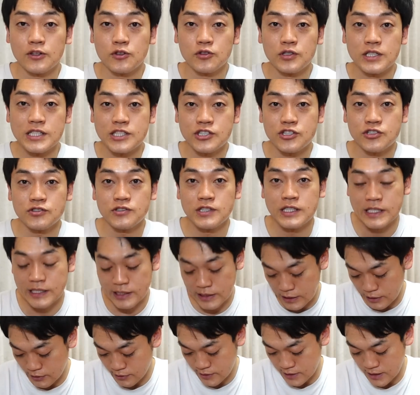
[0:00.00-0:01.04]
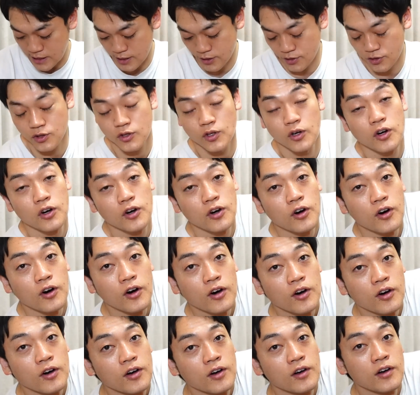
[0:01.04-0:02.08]
と伊集院光さん
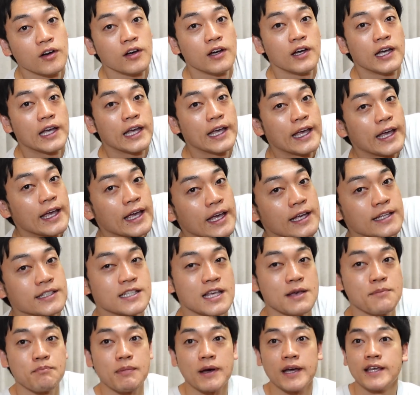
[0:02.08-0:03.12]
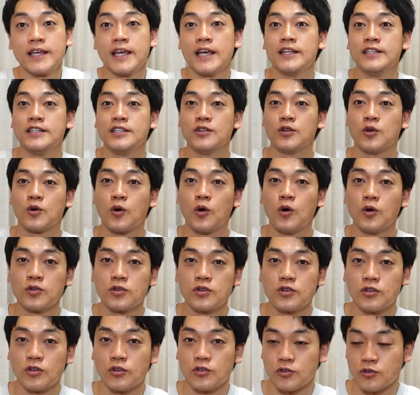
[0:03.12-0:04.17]
と、えー、先輩芸人の
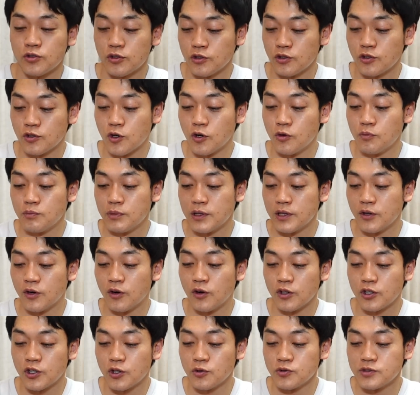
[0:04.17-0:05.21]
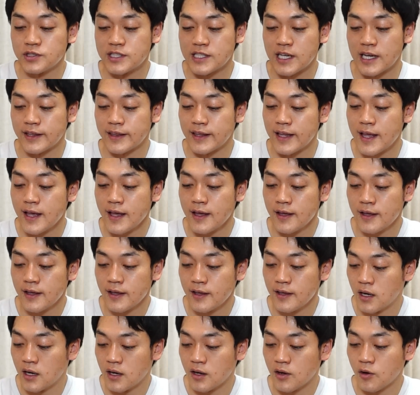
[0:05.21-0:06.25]
コットンというコンビのきょんちゃんね
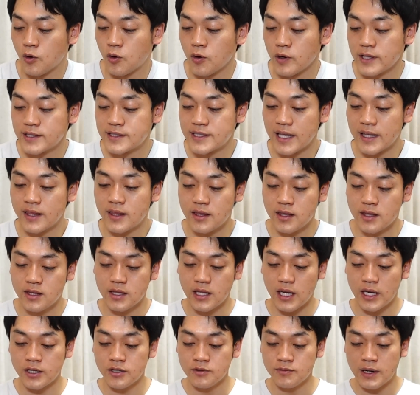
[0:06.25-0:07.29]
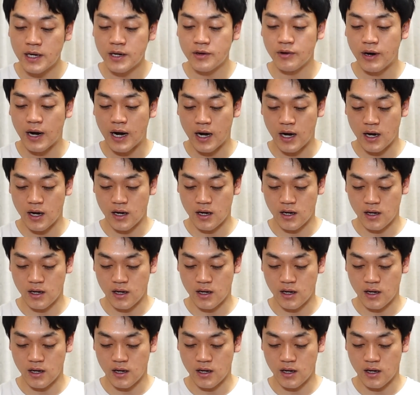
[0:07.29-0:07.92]
これ絶対うまいわ